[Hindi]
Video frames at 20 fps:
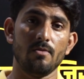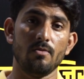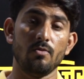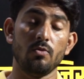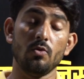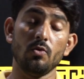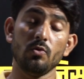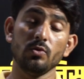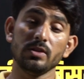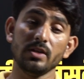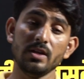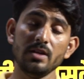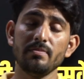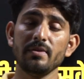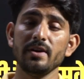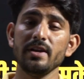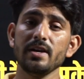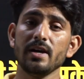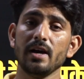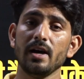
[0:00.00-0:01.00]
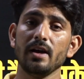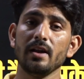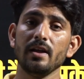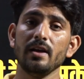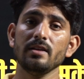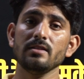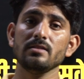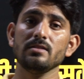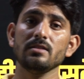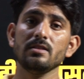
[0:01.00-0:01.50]
वो उतनी बड़ी हार
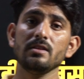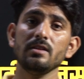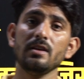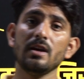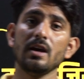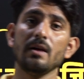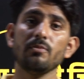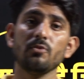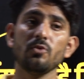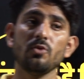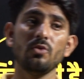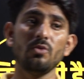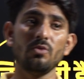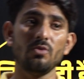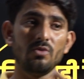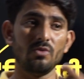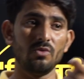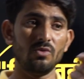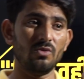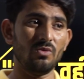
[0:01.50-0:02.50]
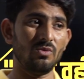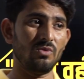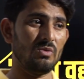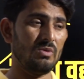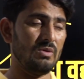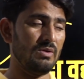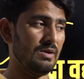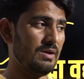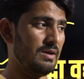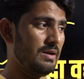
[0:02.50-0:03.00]
है जितनी आपको
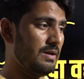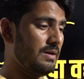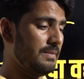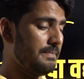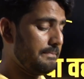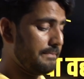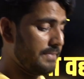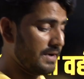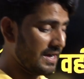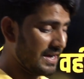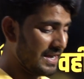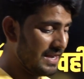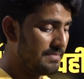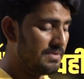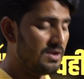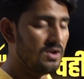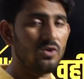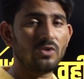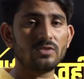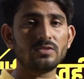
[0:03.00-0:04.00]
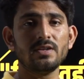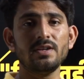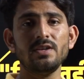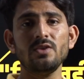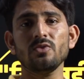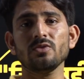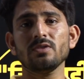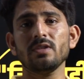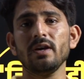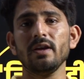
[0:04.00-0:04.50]
पढ़ाई में लॉस नहीं
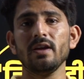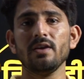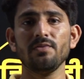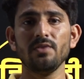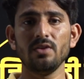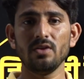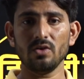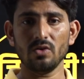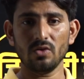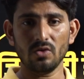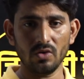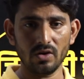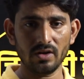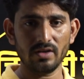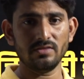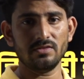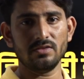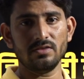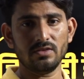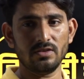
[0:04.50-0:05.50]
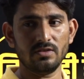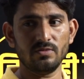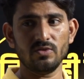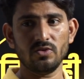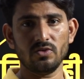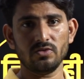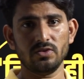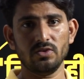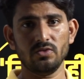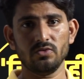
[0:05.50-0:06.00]
होता या फिर और किसी चीज में
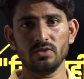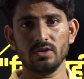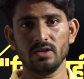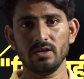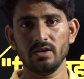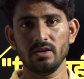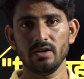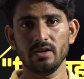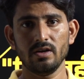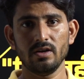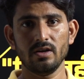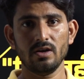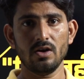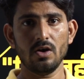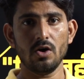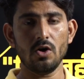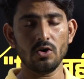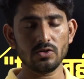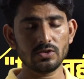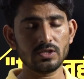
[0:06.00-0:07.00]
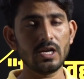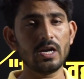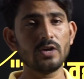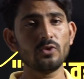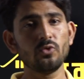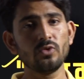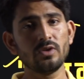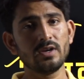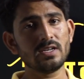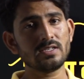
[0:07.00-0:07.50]
लॉस नहीं होता हौसला
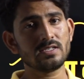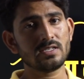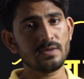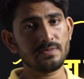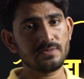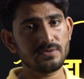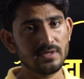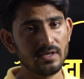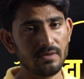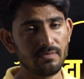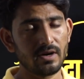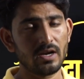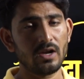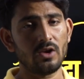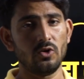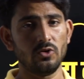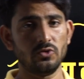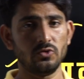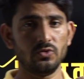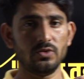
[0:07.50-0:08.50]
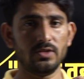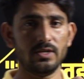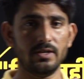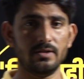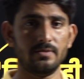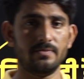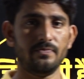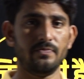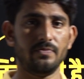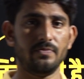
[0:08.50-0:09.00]
टूटना सबसे बड़ा लॉस होता है